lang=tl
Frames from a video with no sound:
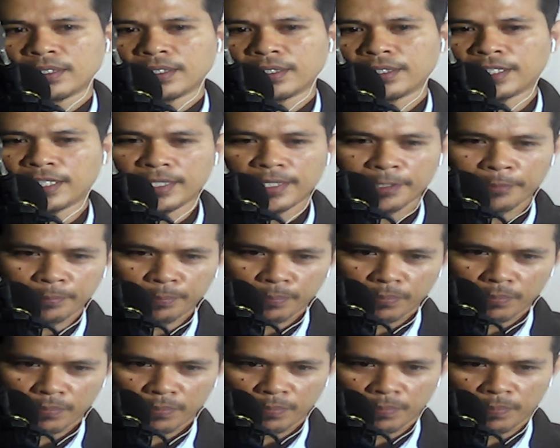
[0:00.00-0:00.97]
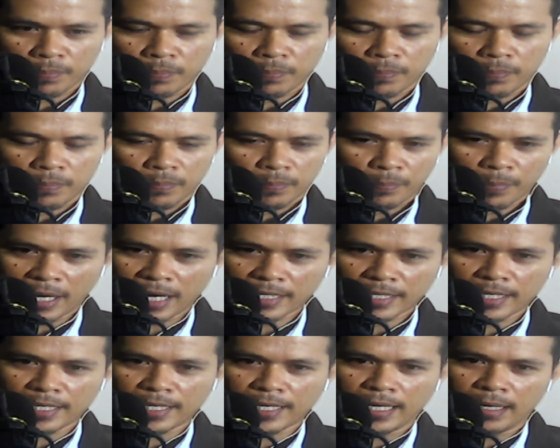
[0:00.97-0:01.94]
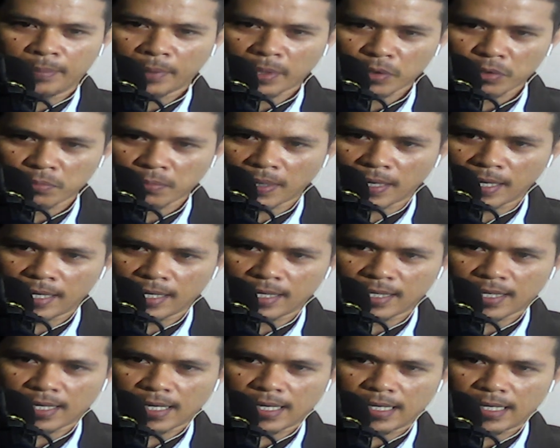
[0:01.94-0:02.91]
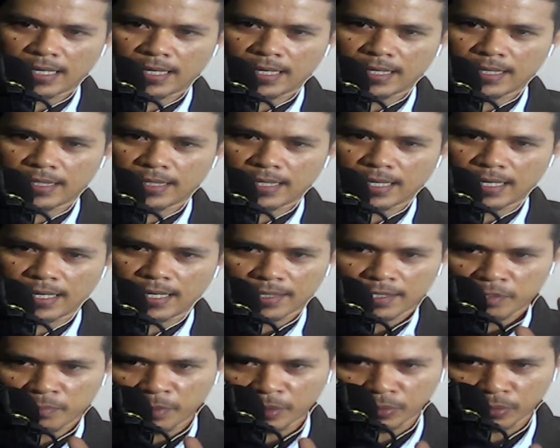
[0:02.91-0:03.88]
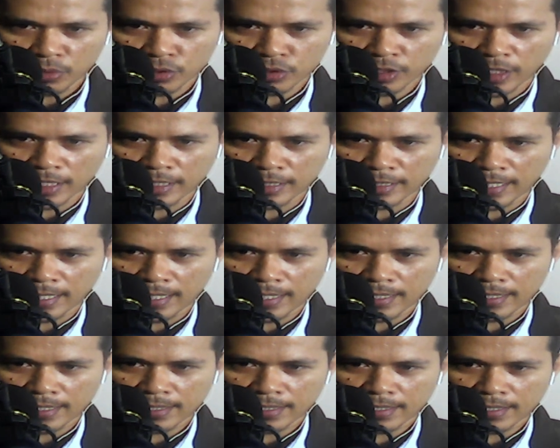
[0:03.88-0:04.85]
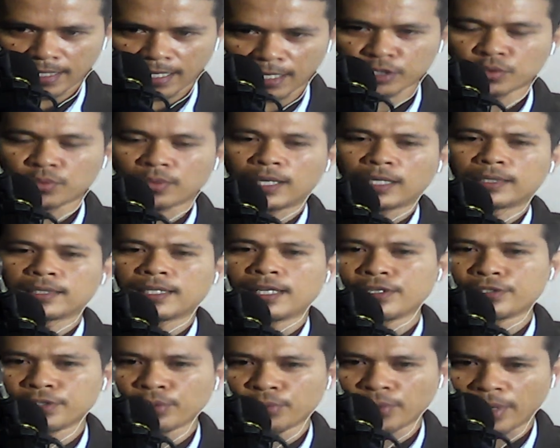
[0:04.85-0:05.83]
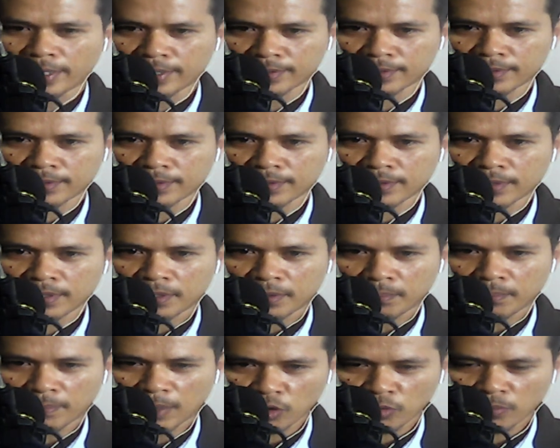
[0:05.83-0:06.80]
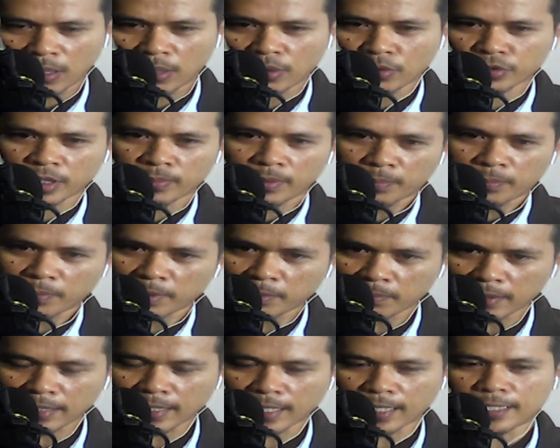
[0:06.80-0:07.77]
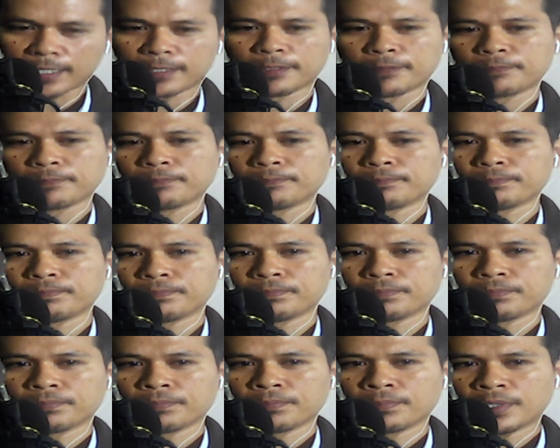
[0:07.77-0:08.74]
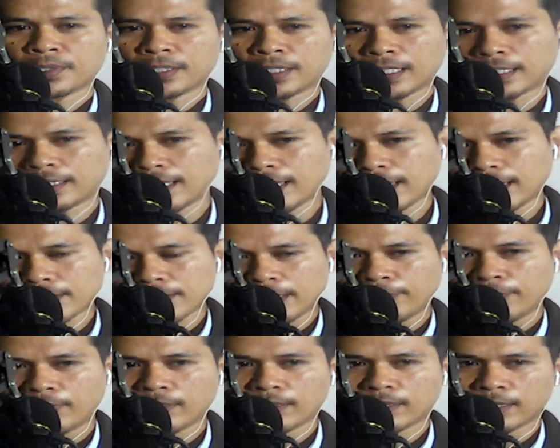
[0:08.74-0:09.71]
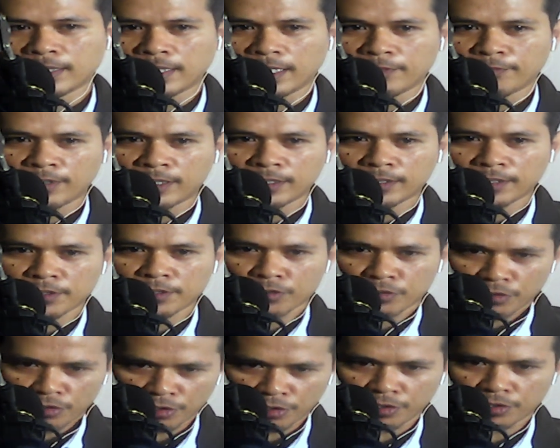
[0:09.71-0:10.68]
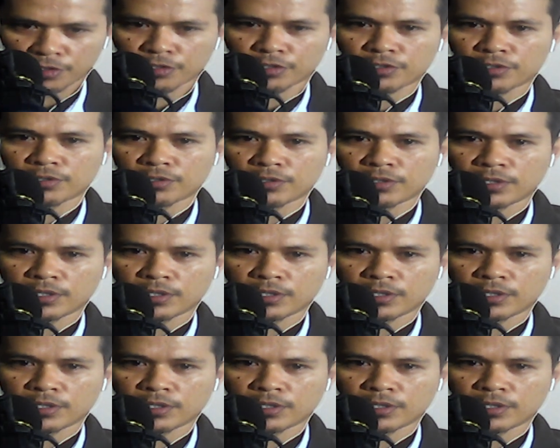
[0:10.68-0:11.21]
niining pagiha maguba ang espiritu stagna ang sulat ni Ellen G. White. Maguba usab ang Biblia. Kita nga Seventh-day Adventist Church